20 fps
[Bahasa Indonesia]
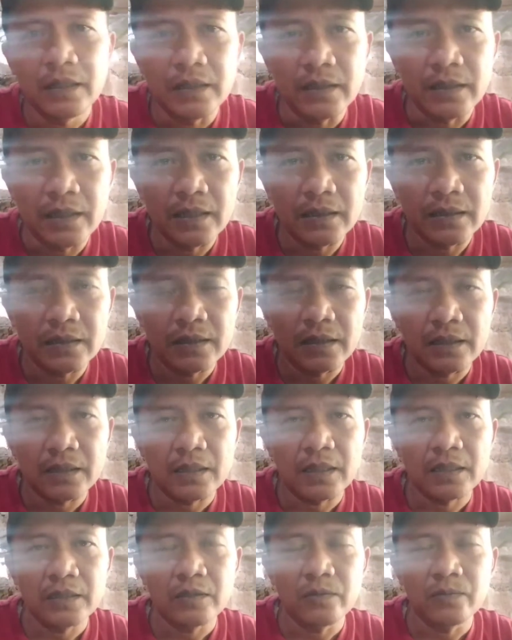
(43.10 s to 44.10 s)
dan
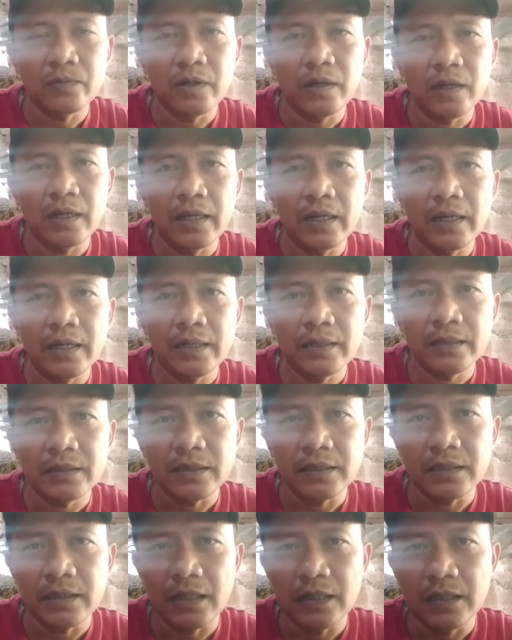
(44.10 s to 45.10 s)
tekan tombol like
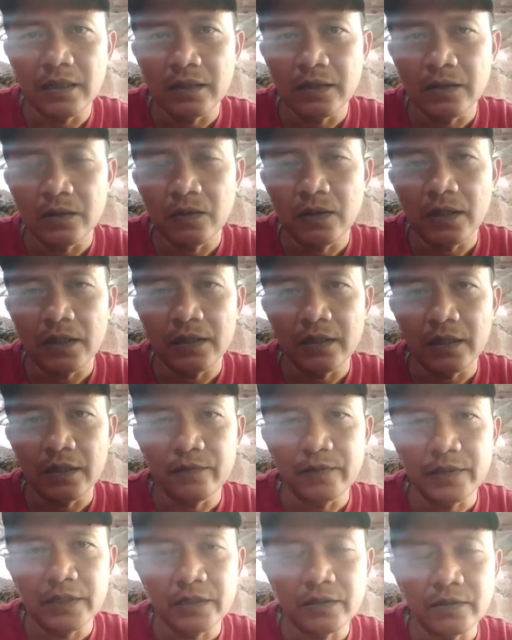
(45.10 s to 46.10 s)
jika Anda suka dengan
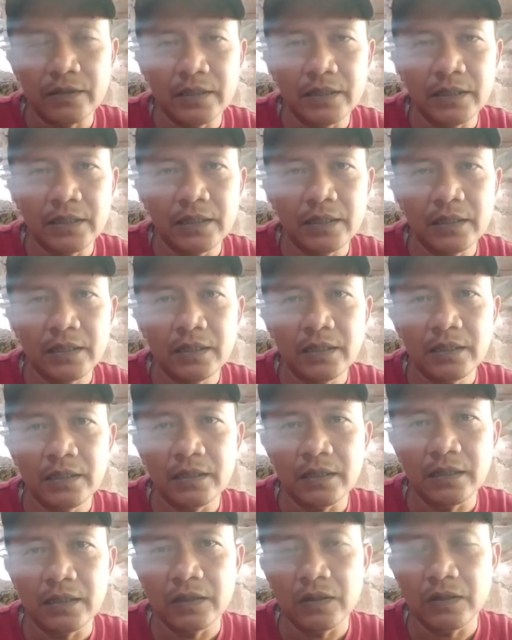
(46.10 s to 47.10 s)
video ini,
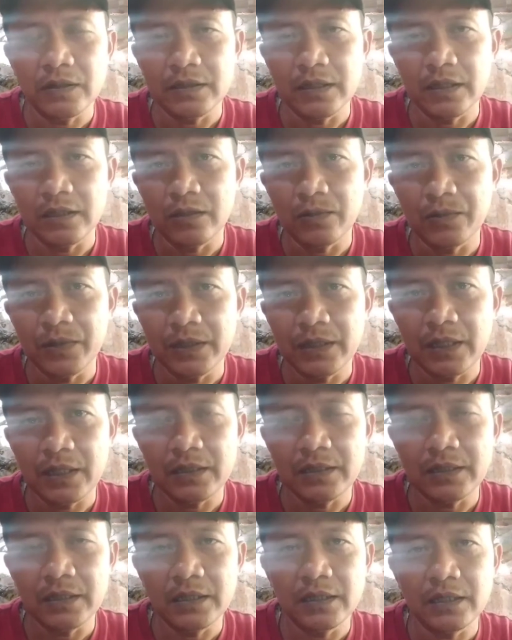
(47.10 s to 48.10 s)
dan tuliskan komentar
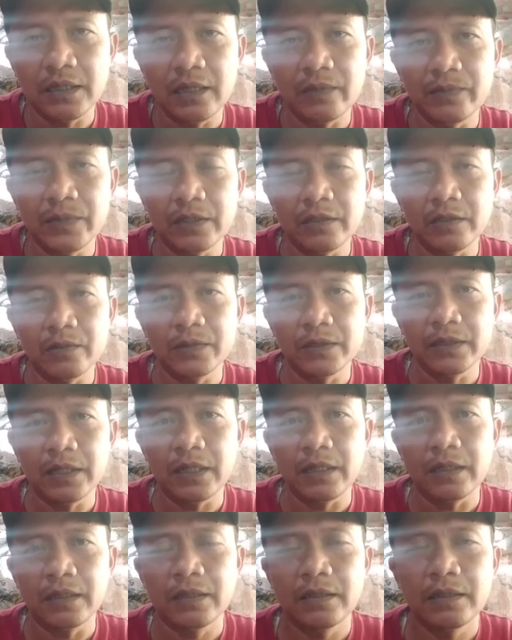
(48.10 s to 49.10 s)
di laman
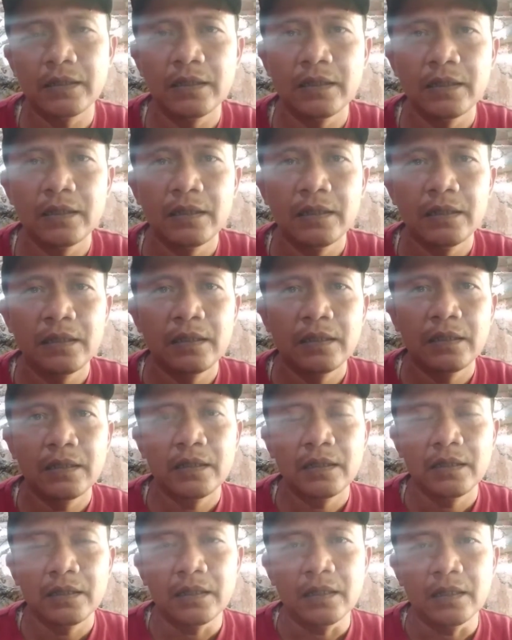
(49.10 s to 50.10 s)
komentar.
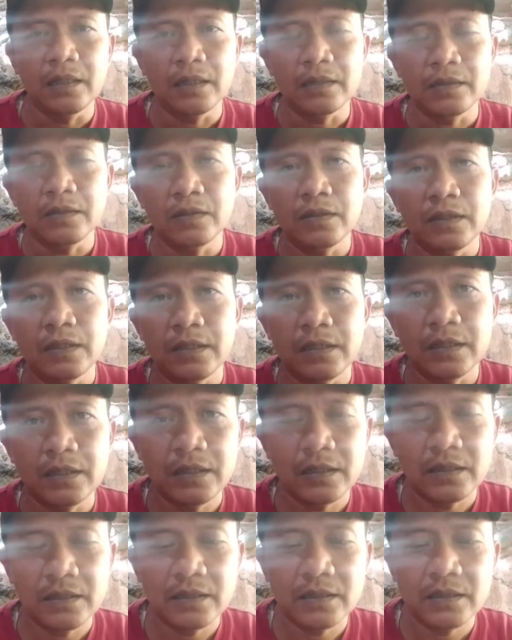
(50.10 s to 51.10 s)
Langsung
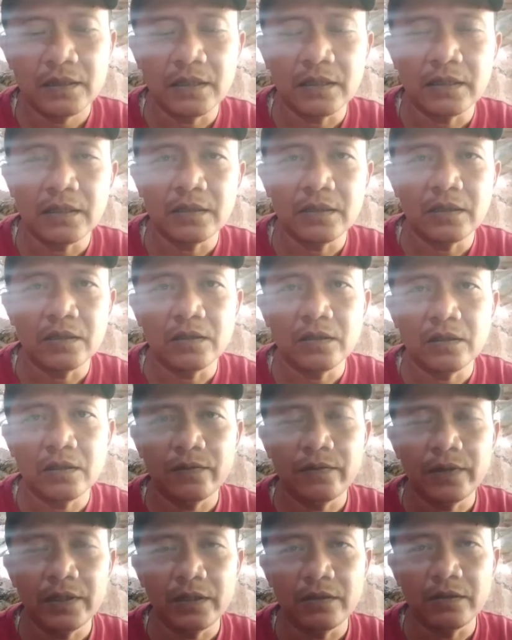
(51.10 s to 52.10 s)
saja kita tonton
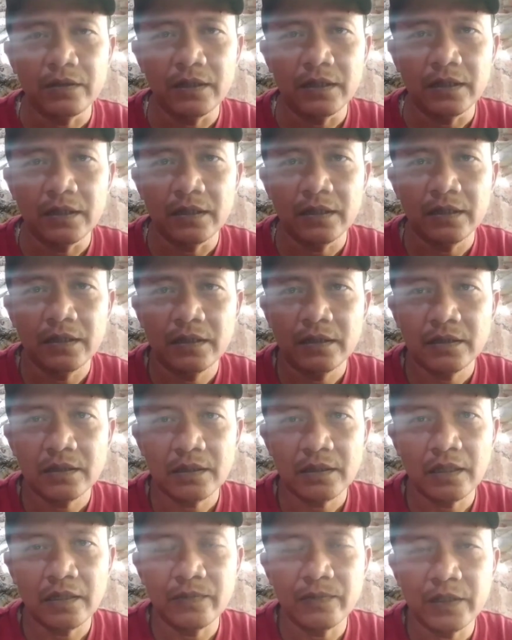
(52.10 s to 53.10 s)
videonya.
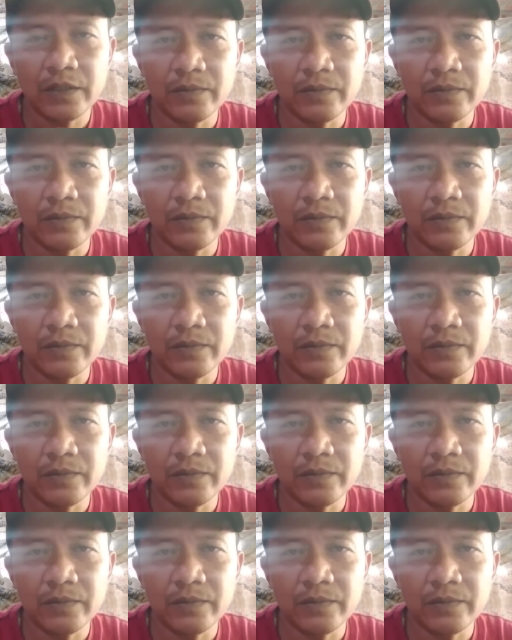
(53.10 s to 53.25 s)
Selamat